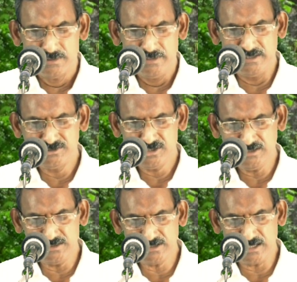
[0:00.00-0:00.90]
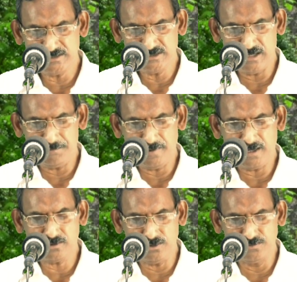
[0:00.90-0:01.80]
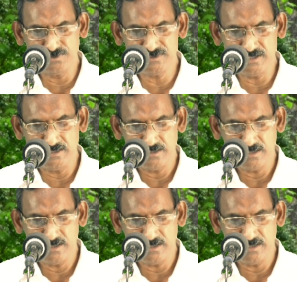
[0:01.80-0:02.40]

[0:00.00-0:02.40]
నీ చెయ్యి చాచి నా ప్రక్కలో ఉంచి